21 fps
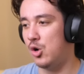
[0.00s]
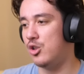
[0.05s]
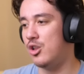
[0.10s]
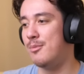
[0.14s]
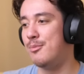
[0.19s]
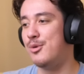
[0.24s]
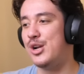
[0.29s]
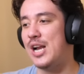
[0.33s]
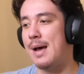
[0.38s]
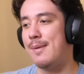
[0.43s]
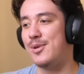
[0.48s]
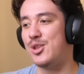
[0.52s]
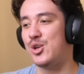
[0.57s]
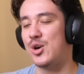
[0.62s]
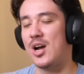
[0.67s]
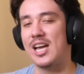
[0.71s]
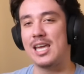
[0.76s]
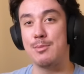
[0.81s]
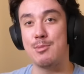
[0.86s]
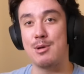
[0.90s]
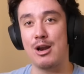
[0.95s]
この村人
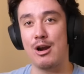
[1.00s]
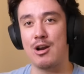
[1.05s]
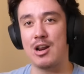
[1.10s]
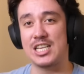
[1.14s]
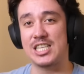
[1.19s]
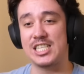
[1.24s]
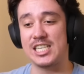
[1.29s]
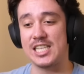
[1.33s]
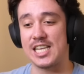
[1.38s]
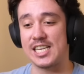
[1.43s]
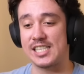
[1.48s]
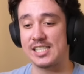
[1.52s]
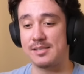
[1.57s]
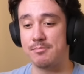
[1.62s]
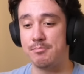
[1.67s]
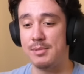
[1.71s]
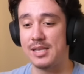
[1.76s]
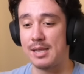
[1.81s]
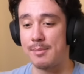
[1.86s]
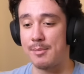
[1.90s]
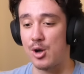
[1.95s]
が決めるらしいで
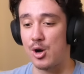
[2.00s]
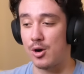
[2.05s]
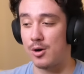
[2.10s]
す見てみ